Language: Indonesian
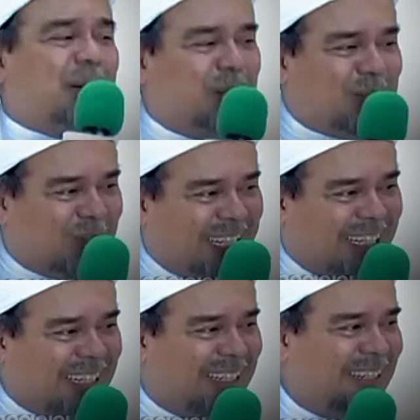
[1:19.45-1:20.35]
besok
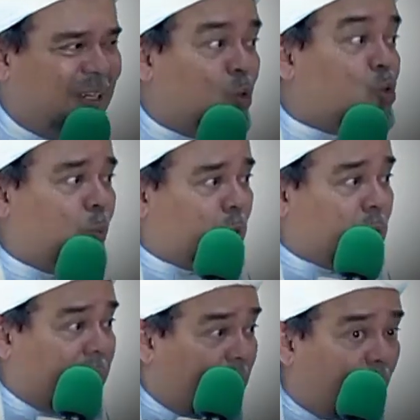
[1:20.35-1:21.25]
aja.
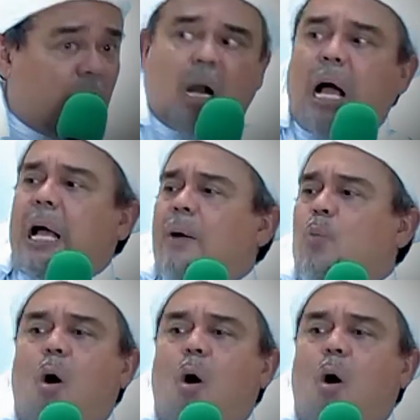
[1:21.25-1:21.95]
Sementara orang lain,